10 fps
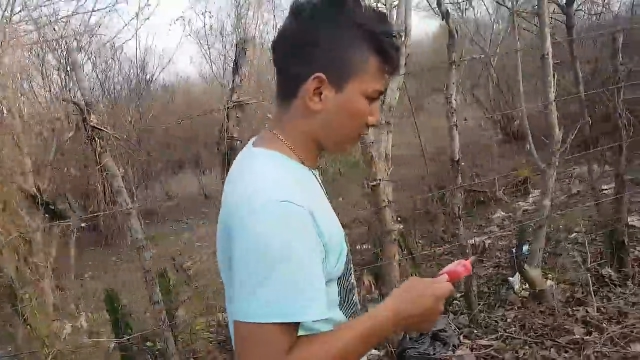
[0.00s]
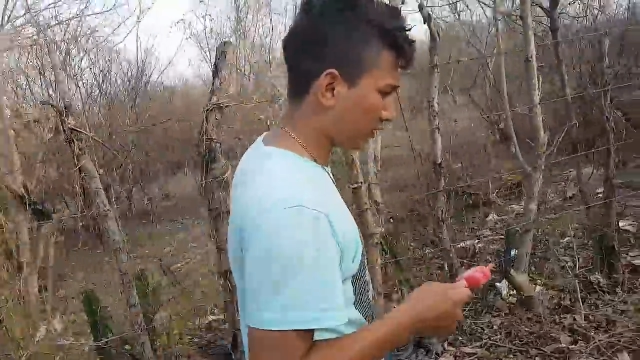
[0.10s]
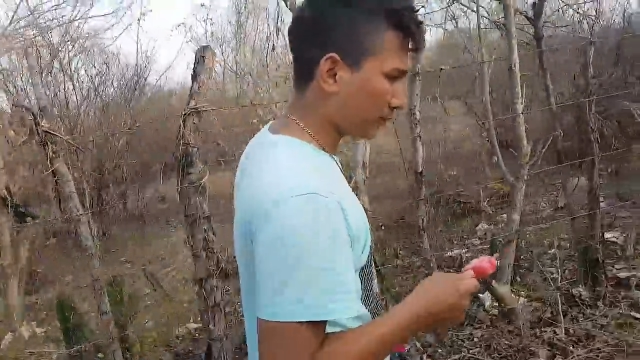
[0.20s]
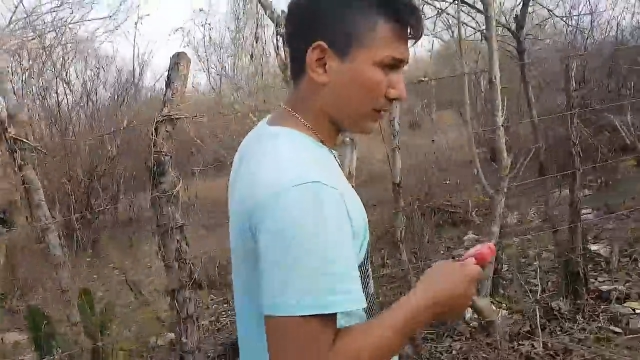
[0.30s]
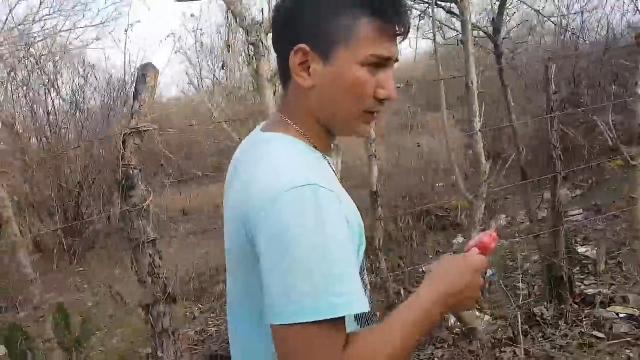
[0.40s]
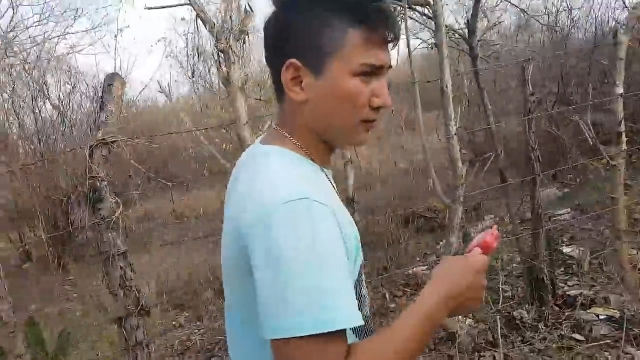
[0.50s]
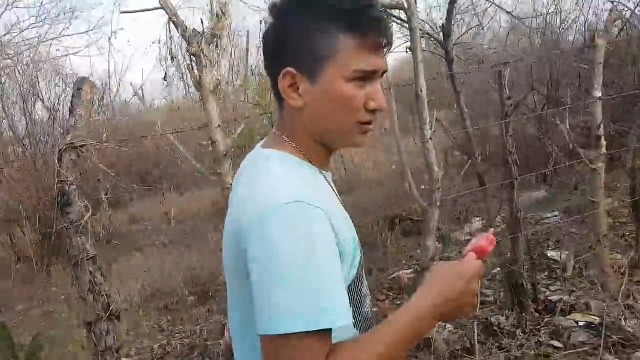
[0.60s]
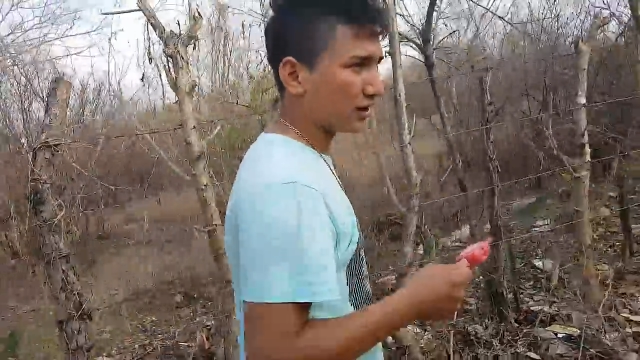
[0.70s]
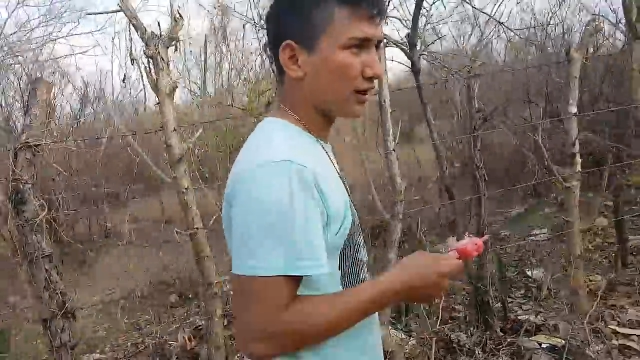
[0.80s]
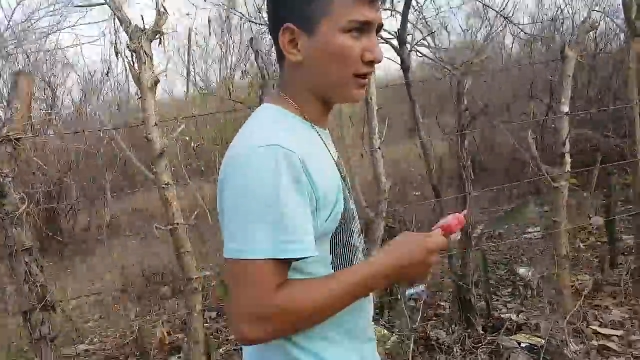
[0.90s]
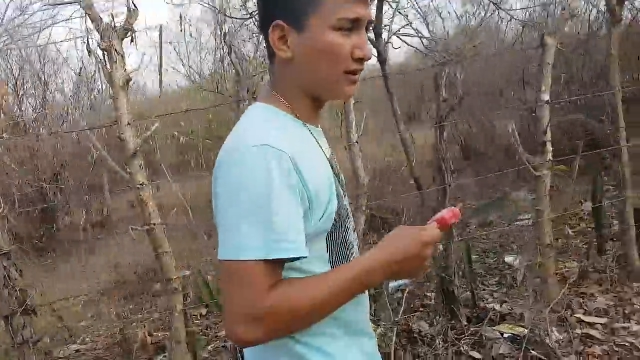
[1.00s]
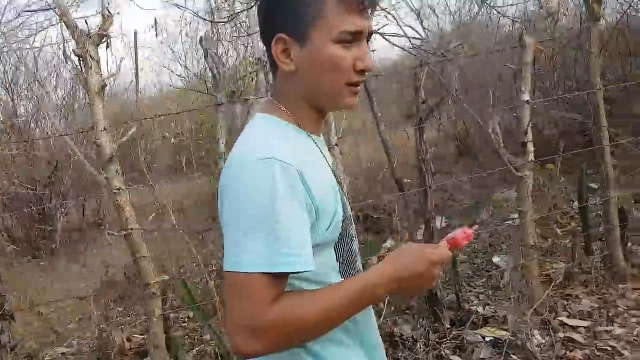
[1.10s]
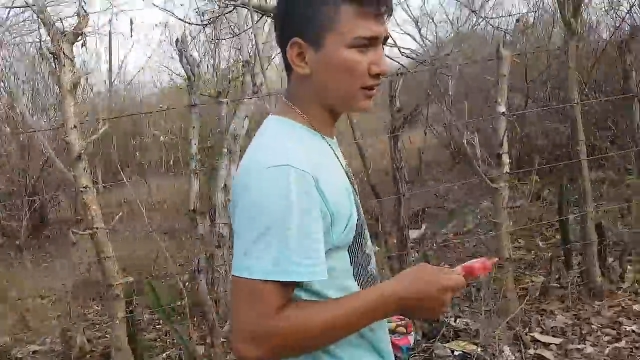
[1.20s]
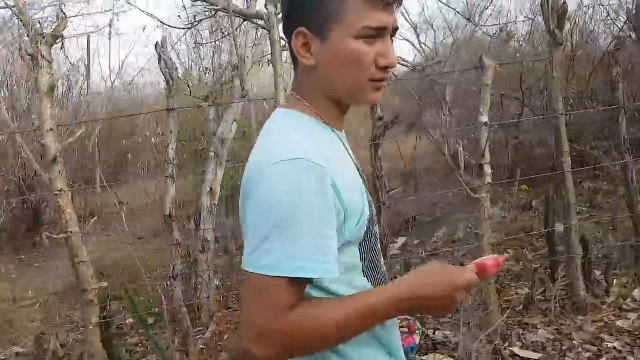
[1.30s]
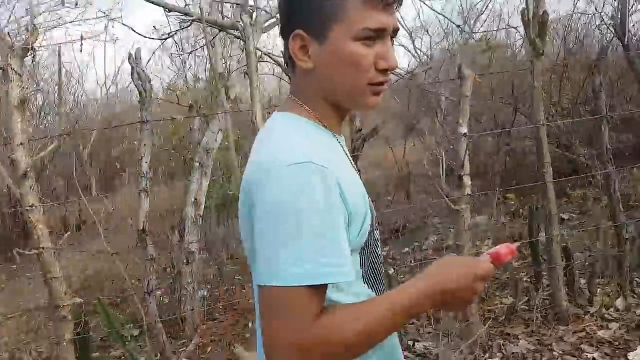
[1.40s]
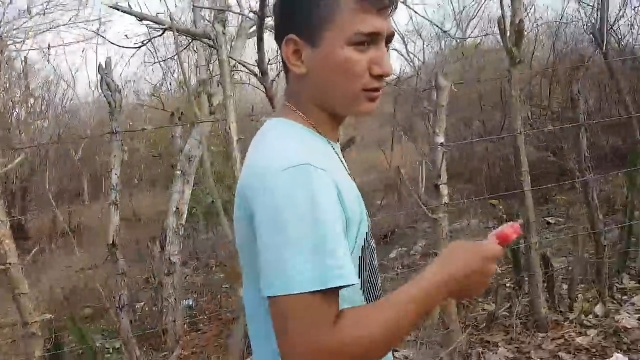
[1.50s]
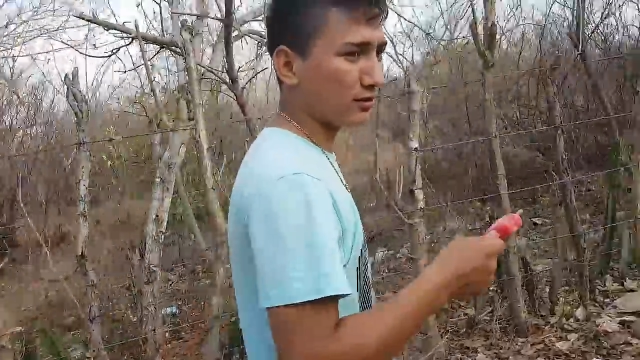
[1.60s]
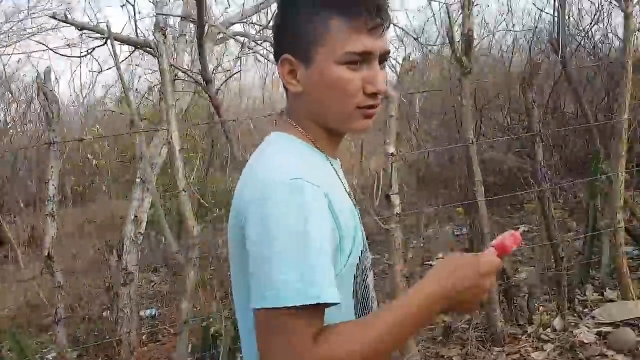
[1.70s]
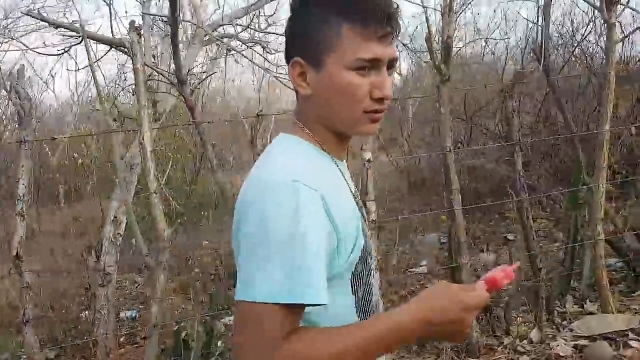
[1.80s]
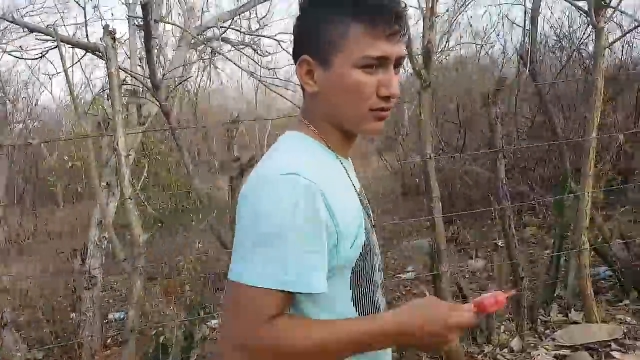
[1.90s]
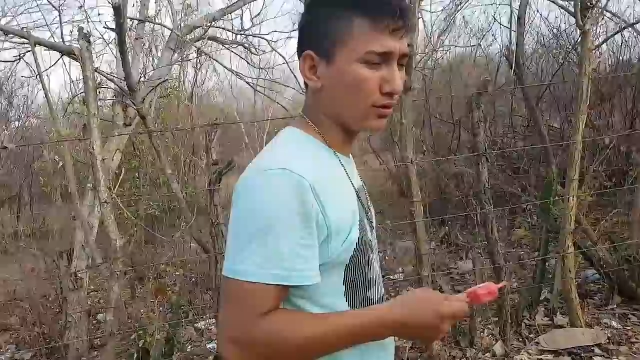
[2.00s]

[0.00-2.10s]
no, pues muchas gracias ahí a todos,